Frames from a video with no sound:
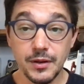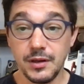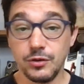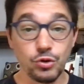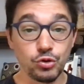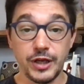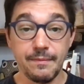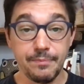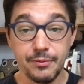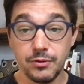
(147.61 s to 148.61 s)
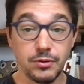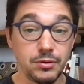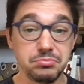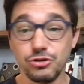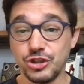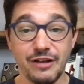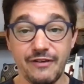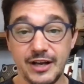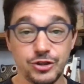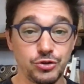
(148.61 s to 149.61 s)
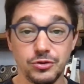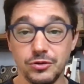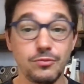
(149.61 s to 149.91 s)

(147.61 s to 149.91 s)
Eh, non ho tempo, non ce la faccio,